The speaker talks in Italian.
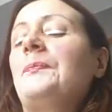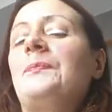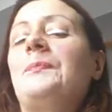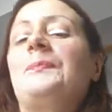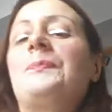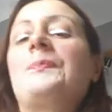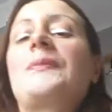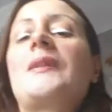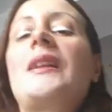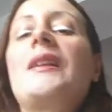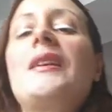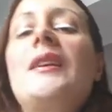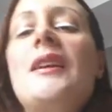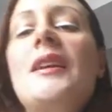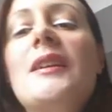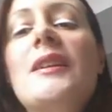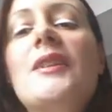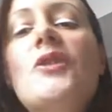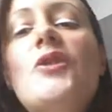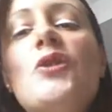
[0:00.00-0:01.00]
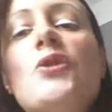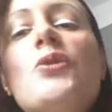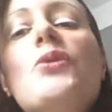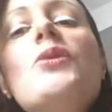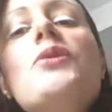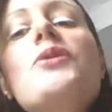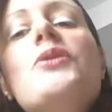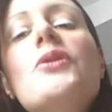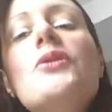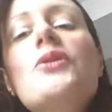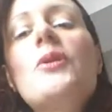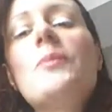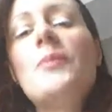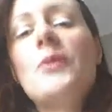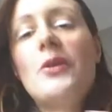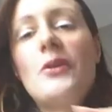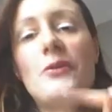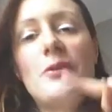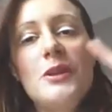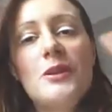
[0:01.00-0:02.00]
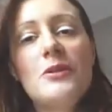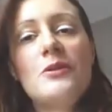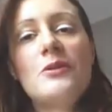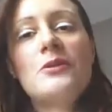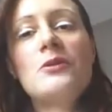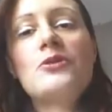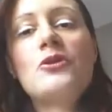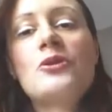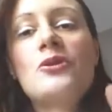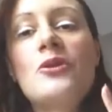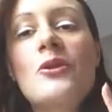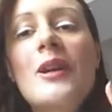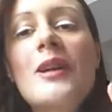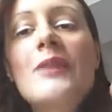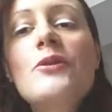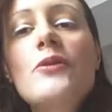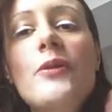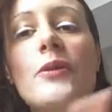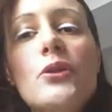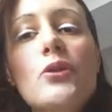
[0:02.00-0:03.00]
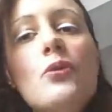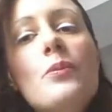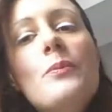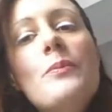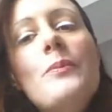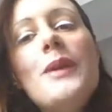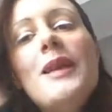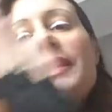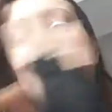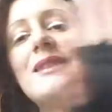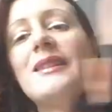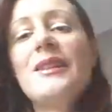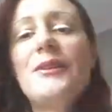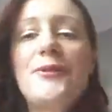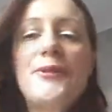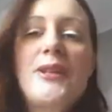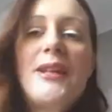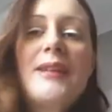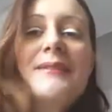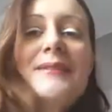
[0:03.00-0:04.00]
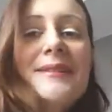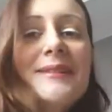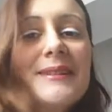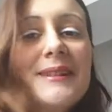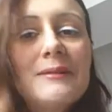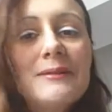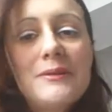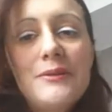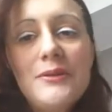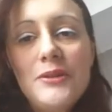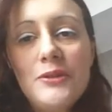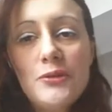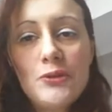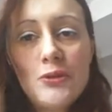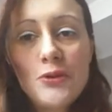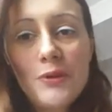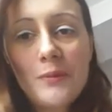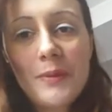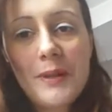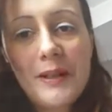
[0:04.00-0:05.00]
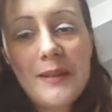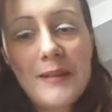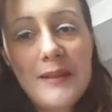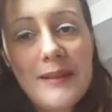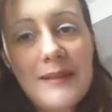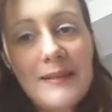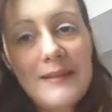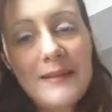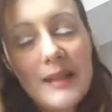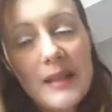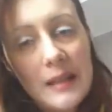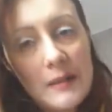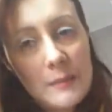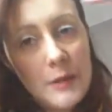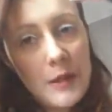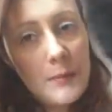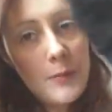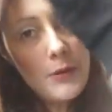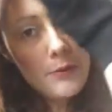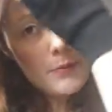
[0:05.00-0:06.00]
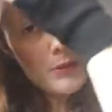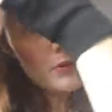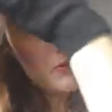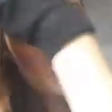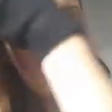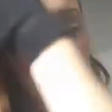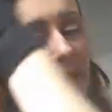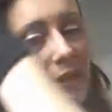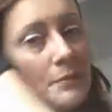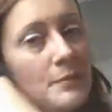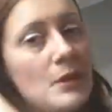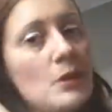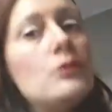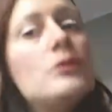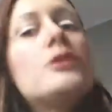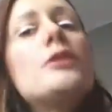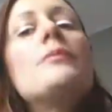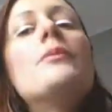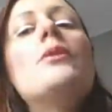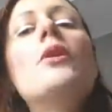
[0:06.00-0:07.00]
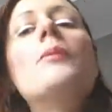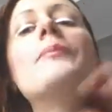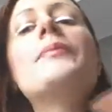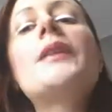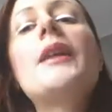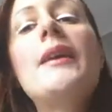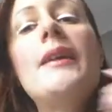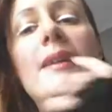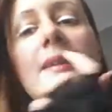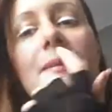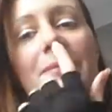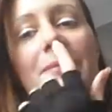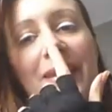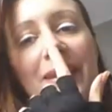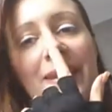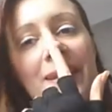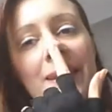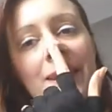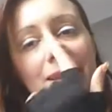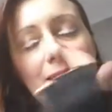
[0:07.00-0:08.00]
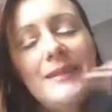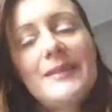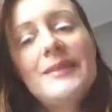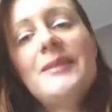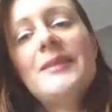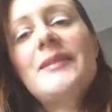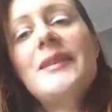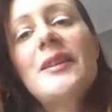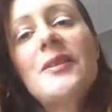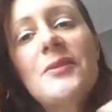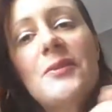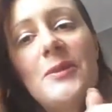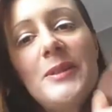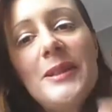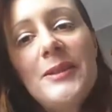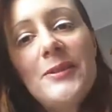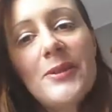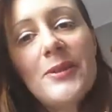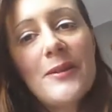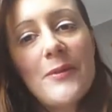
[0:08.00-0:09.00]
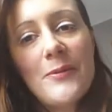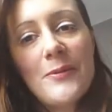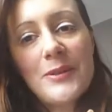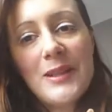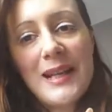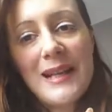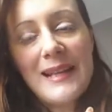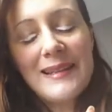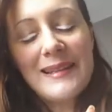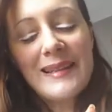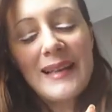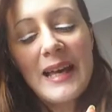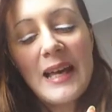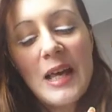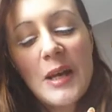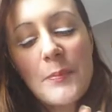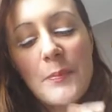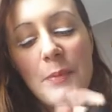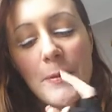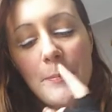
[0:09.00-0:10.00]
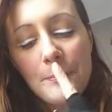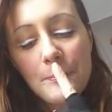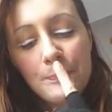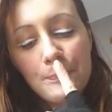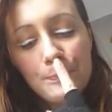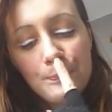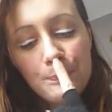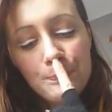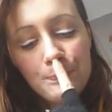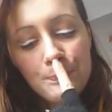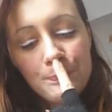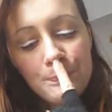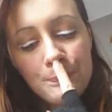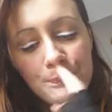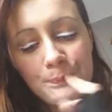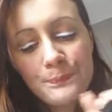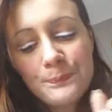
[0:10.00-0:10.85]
mm, Innanzitutto, dopo che ho finito il dottorato, ho fatto un mese di festa, così giusto per rilassarmi, e poi per togliermi l'ultimo eh, eh sassolino che avevo nella scarpa. Mm.